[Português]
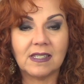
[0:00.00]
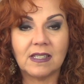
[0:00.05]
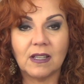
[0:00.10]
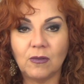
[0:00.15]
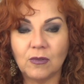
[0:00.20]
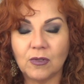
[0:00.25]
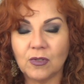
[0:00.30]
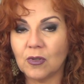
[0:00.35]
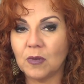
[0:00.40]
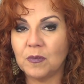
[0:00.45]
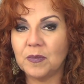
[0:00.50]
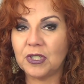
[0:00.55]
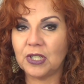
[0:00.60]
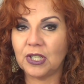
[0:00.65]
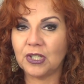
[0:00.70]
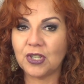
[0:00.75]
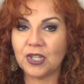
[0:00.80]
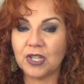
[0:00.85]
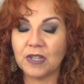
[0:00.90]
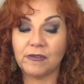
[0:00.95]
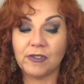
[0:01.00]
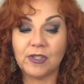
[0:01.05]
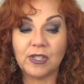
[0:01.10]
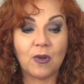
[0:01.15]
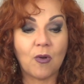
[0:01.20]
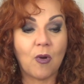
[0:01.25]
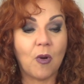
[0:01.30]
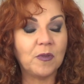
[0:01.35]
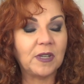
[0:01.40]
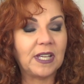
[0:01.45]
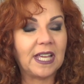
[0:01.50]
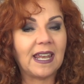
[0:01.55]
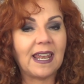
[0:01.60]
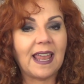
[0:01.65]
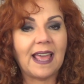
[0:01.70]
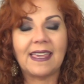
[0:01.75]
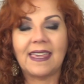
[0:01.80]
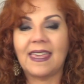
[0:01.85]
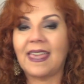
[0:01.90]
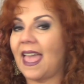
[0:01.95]
são os objetivos e como que
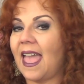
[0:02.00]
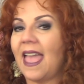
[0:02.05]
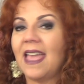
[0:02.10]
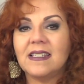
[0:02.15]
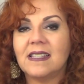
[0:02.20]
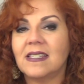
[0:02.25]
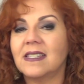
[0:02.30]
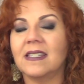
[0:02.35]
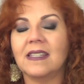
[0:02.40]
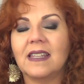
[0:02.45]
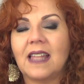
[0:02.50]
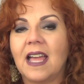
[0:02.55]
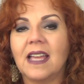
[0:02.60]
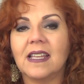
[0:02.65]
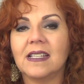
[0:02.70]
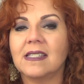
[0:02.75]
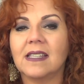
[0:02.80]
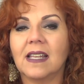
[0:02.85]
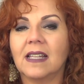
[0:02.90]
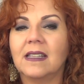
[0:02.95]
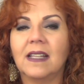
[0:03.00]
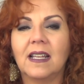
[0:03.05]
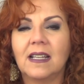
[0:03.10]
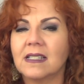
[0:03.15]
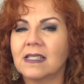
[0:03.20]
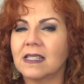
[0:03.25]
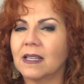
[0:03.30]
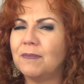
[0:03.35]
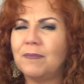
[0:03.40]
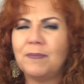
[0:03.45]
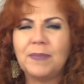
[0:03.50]
ela quer ensinar essa dança,